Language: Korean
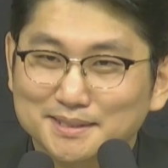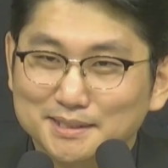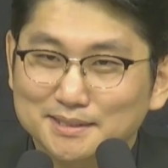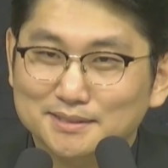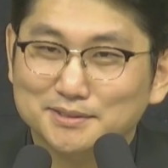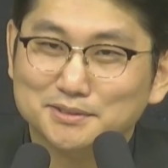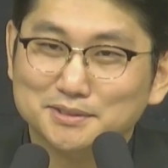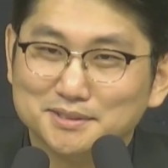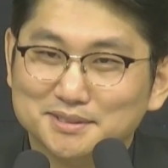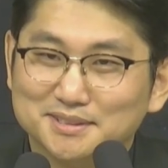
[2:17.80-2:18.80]

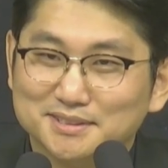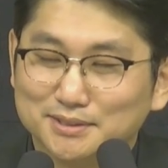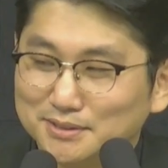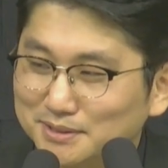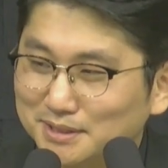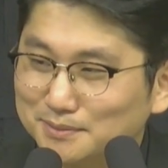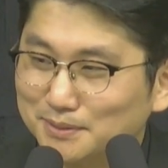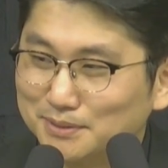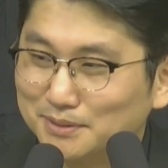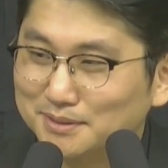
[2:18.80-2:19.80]
이것이 그렇게 되지 않으면
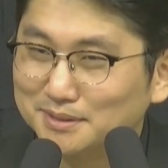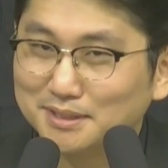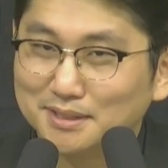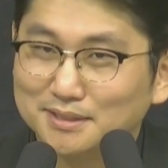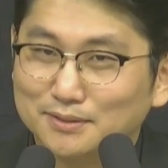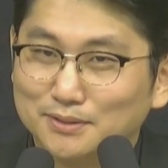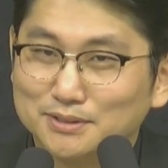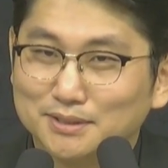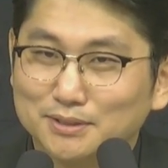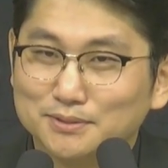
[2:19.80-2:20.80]
어떻게 할까
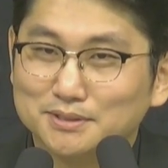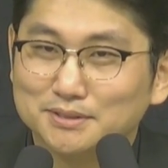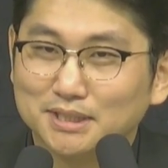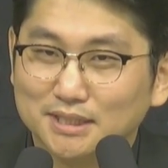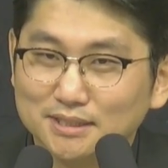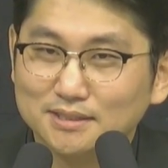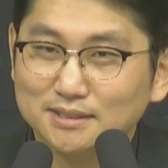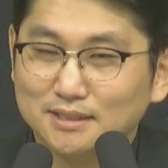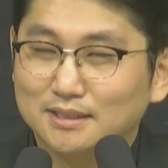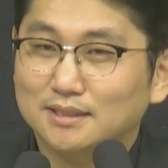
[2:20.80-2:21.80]
걱정을 하고 있던 차에
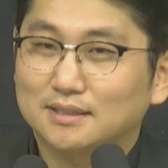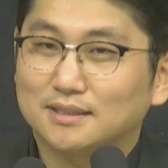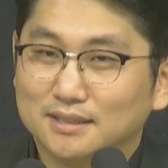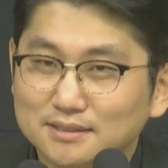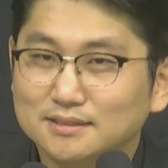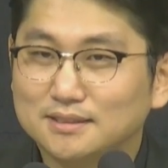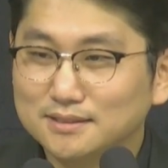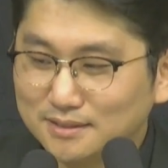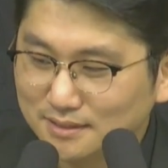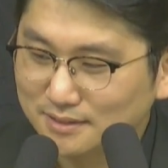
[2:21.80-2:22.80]
아니나
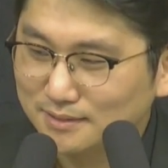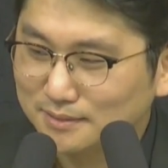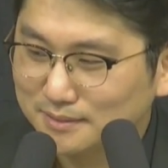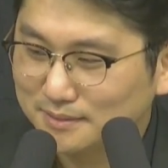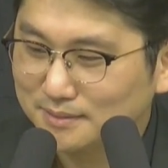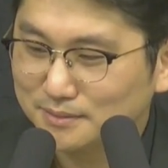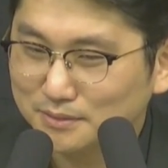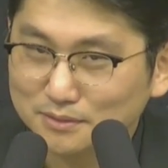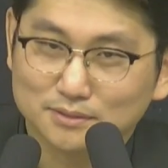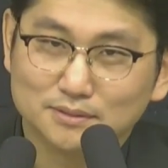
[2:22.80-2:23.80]
다를까
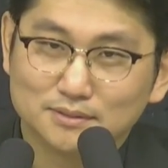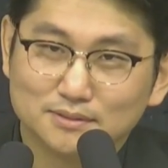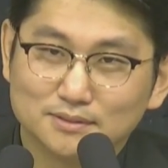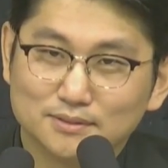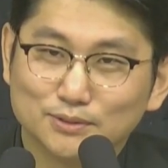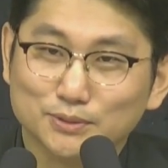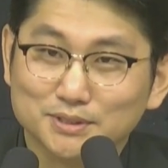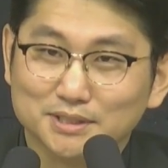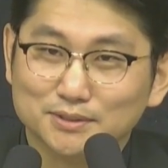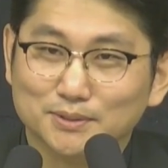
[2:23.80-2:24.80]

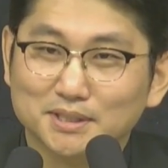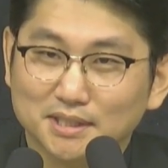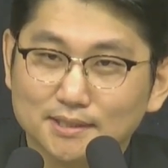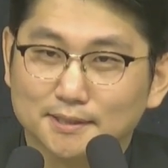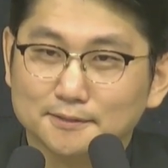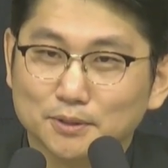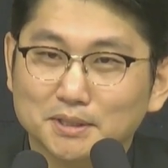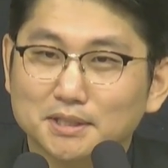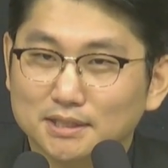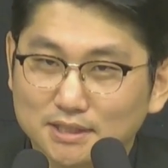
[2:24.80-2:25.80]
성도들이 교회가
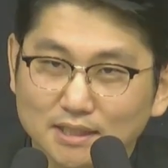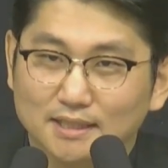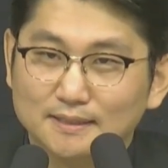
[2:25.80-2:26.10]
회개하자,